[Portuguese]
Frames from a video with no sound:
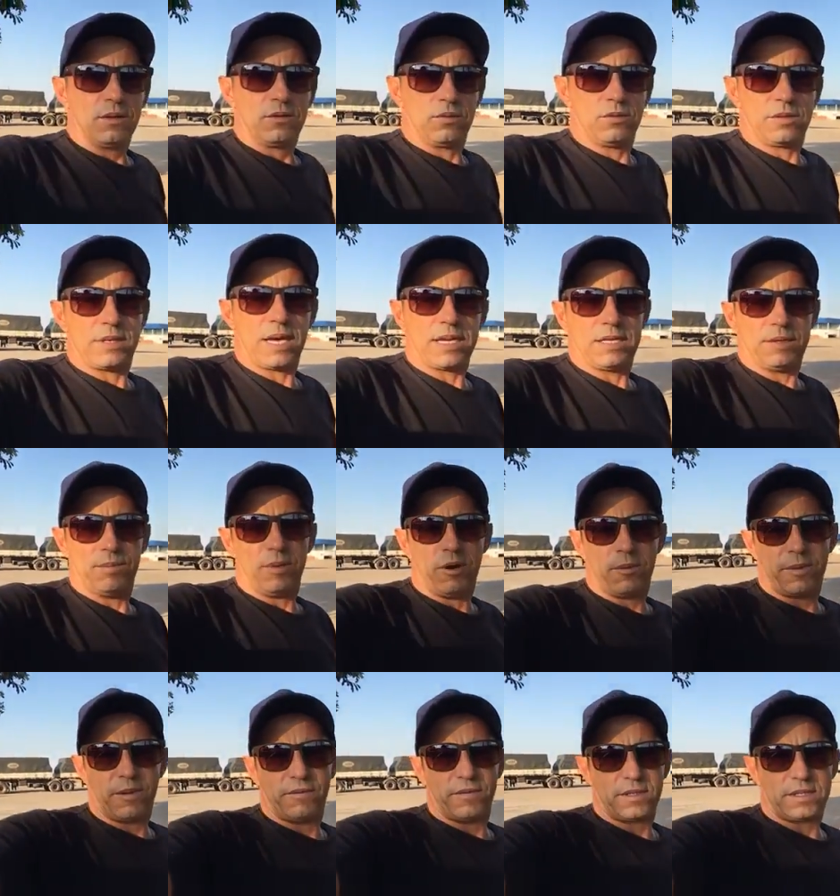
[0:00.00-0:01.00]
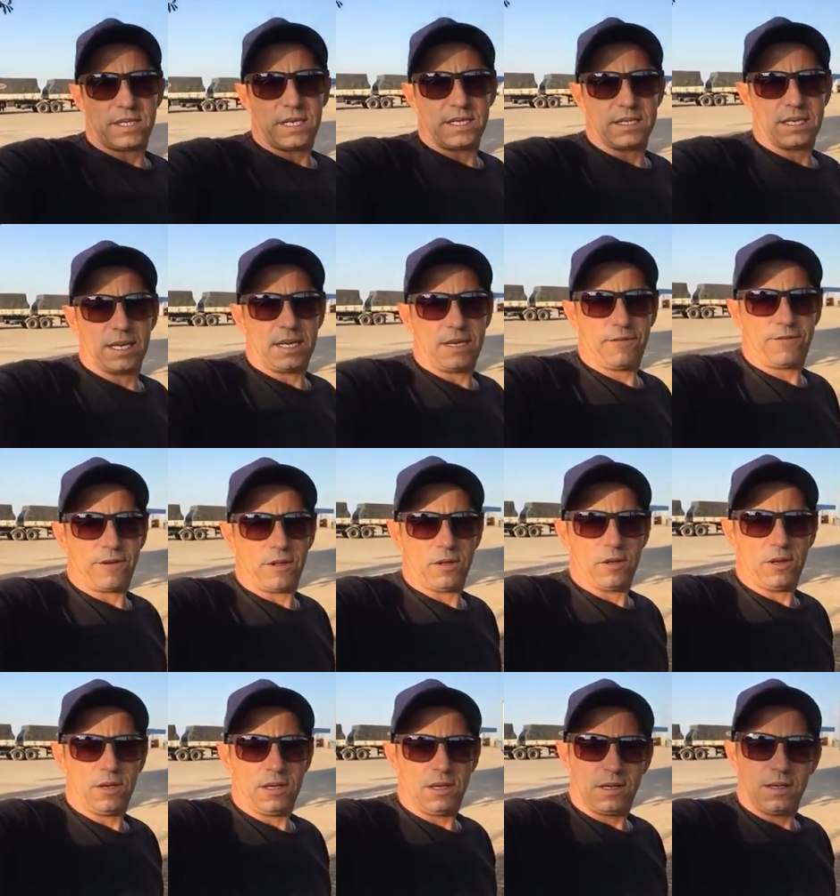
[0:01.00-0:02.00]
Tudo que é de bom para vocês aí,
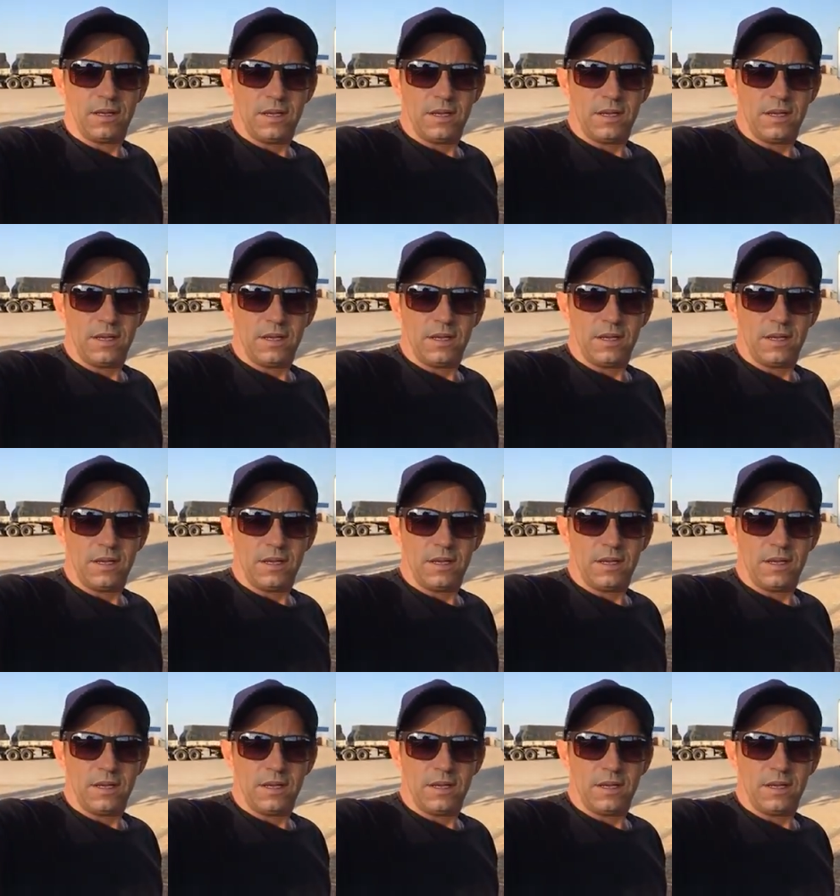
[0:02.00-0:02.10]
falou?